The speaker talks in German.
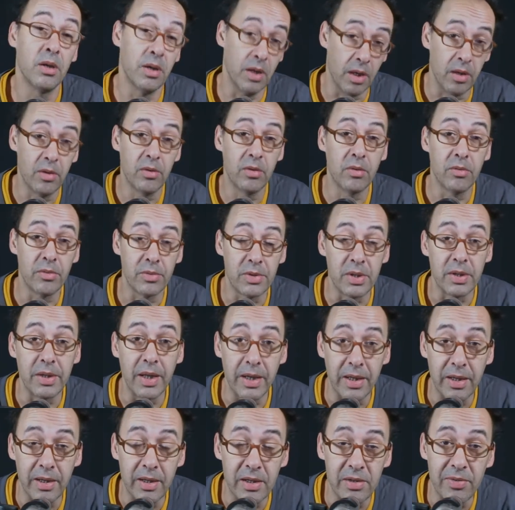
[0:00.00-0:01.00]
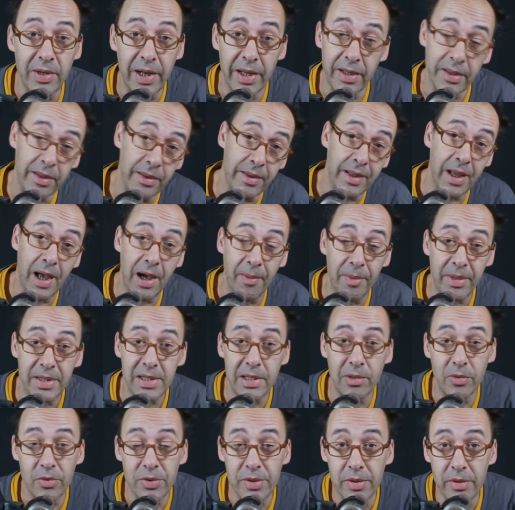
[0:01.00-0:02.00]
Ja, und Sie denken jetzt vielleicht an die
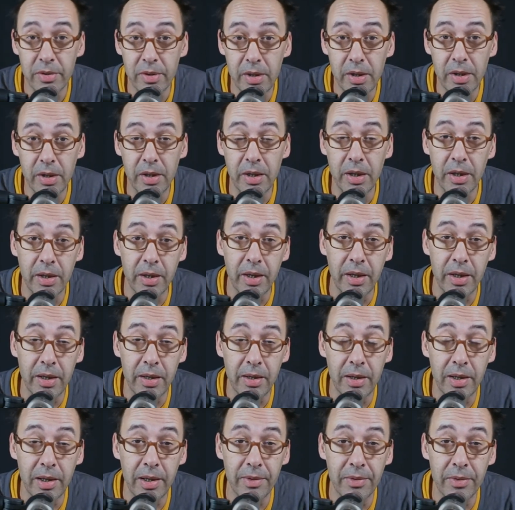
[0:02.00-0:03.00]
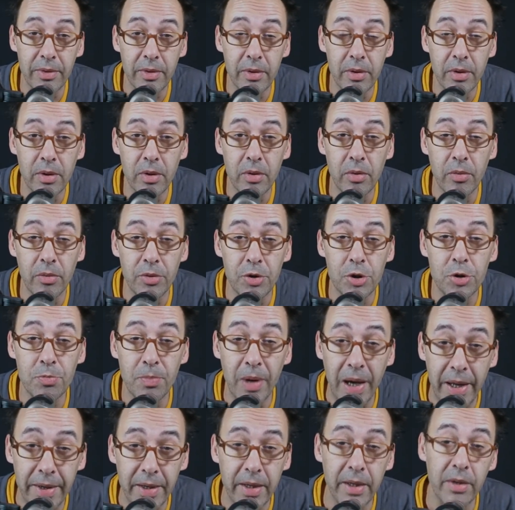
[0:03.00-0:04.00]
Arbeitslosen in Griechenland und
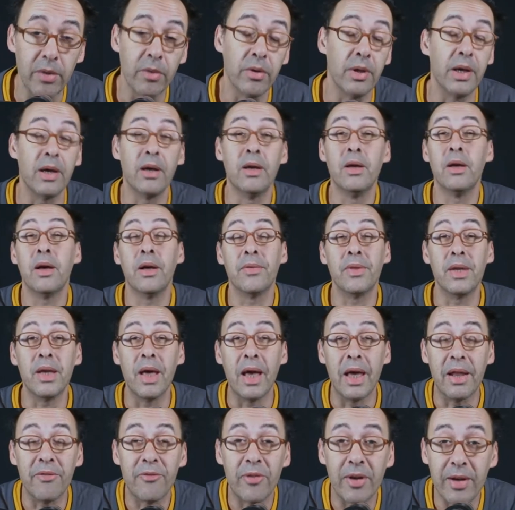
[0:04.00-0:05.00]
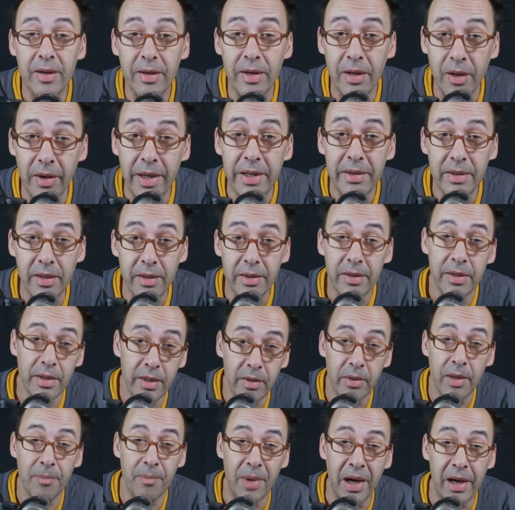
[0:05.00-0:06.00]
Spanien oder an die einfachen Leute, an die
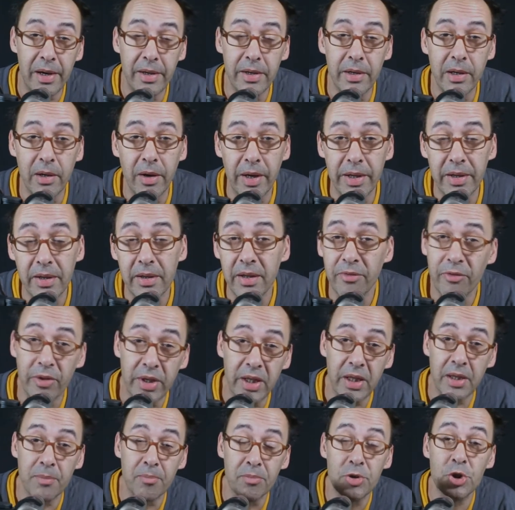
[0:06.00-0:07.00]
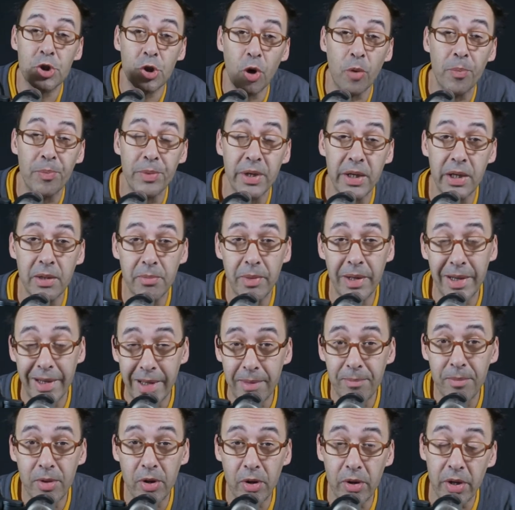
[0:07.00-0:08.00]
normalen Leute, die von ihrem Job nicht mehr
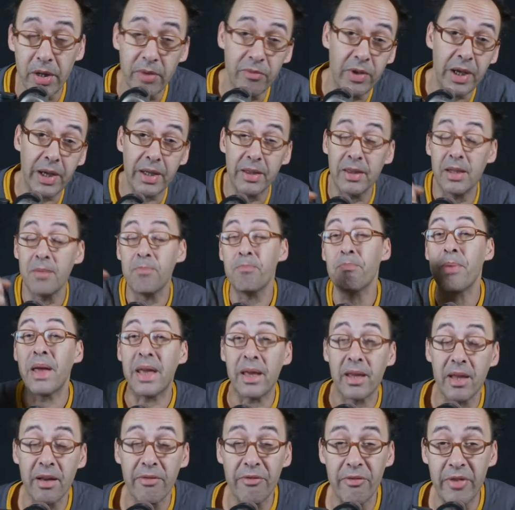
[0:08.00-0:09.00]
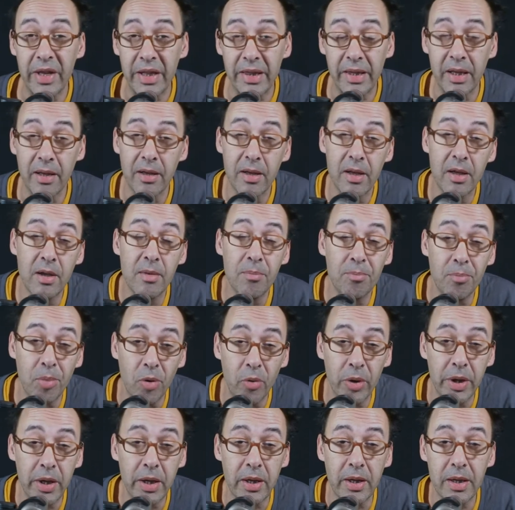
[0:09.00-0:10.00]
leben können, während die Banker fette
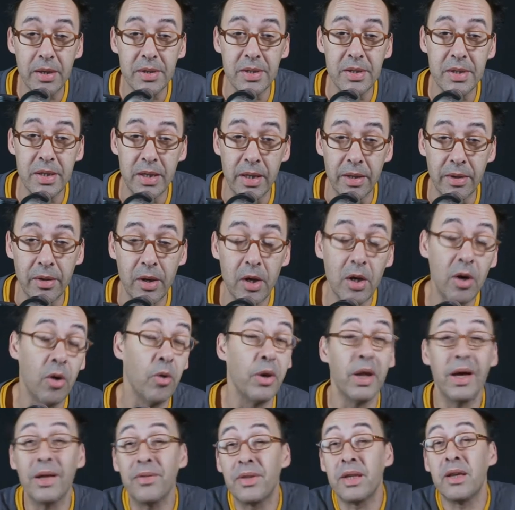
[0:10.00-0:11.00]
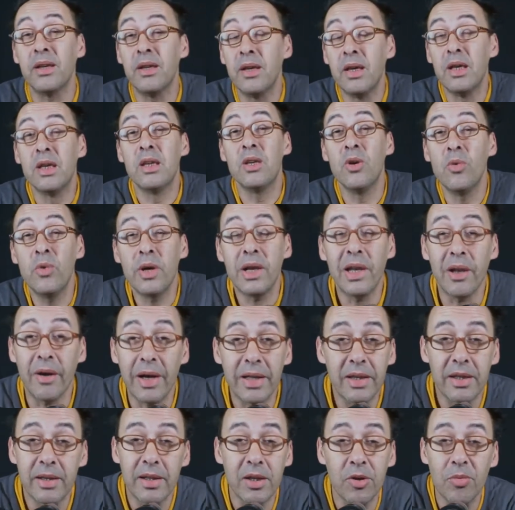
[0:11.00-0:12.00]
Boni kassieren oder an die jungen
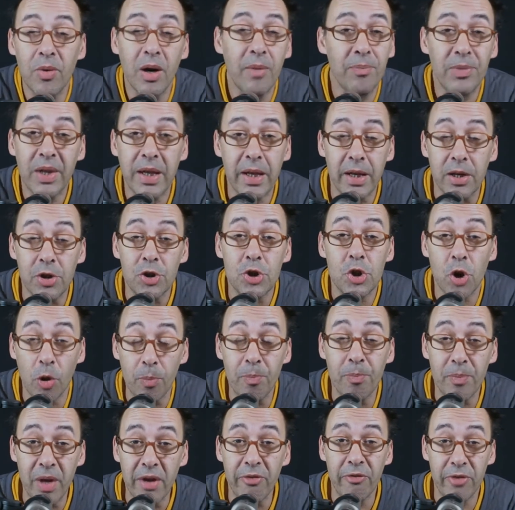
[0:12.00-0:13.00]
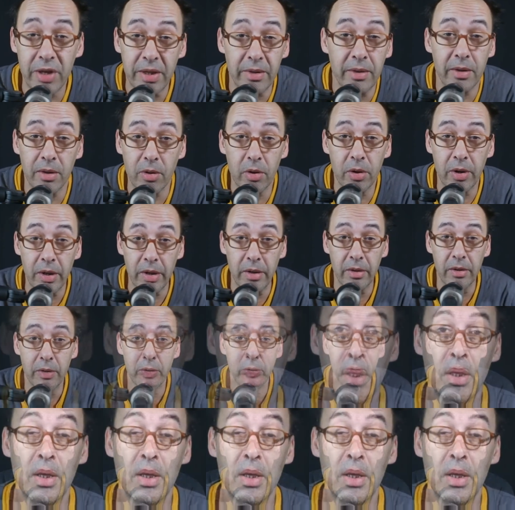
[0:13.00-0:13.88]
Leute, die überhaupt keinen Job mehr finden können,